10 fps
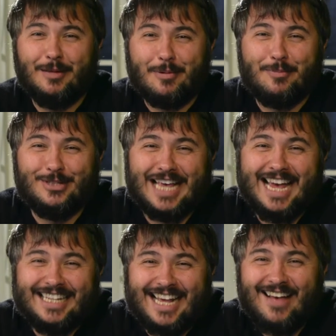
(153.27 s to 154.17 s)

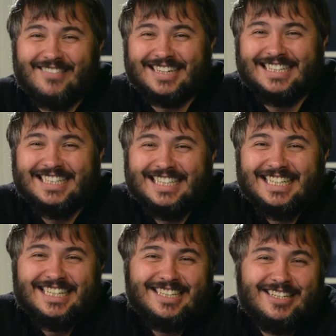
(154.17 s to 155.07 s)
пропускает камеры.
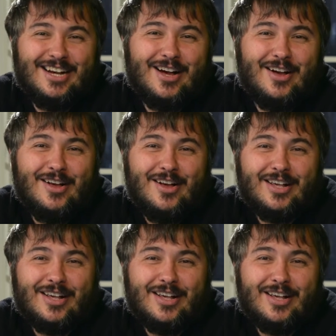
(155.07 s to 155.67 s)
А,